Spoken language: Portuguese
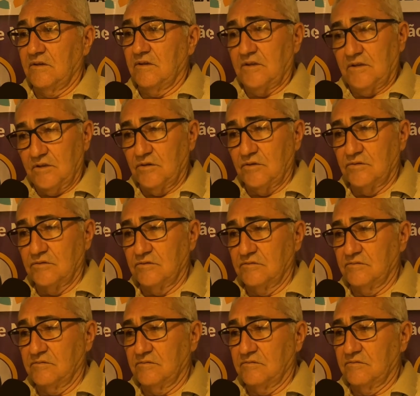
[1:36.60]

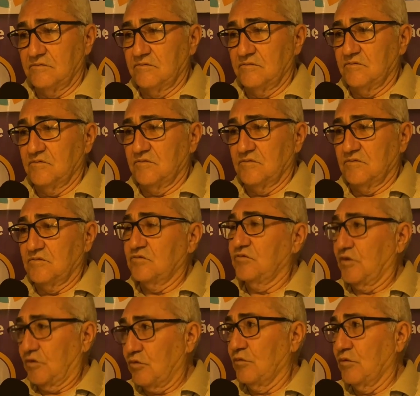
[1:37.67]
Eu
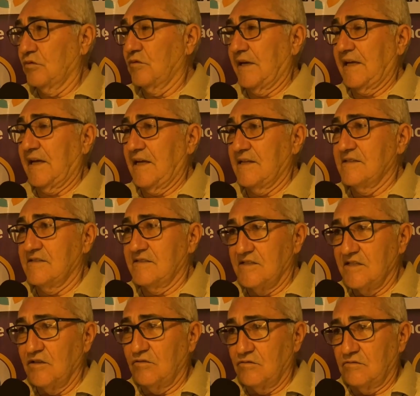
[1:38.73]
fico muito
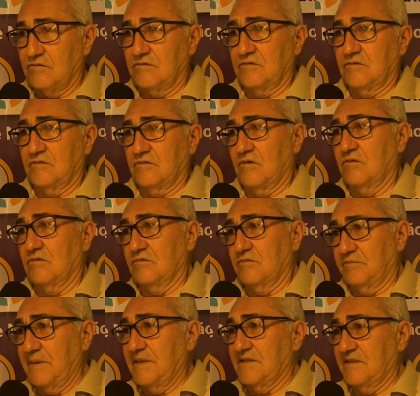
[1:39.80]
agradecido com o
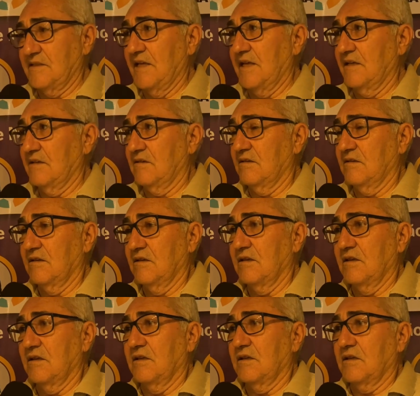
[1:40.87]
presidente
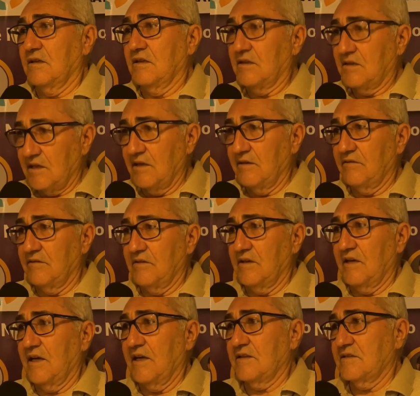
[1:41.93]
que teve
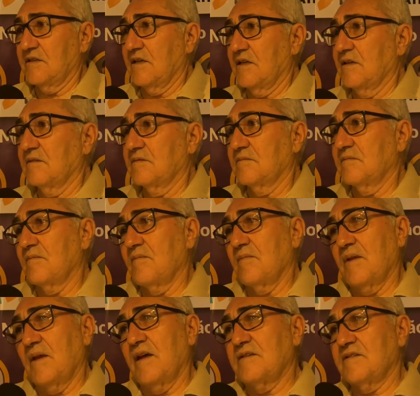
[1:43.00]
essa,
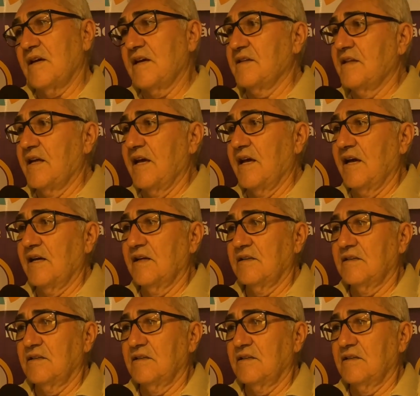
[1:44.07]
essa ideia